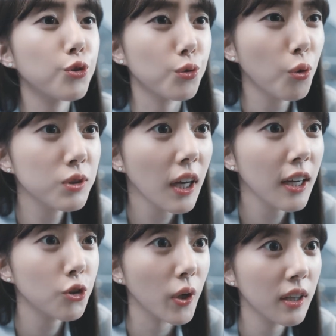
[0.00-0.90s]
이것도
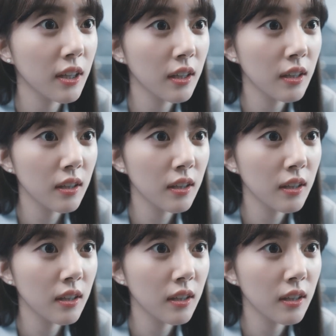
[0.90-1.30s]
꼭 사야 돼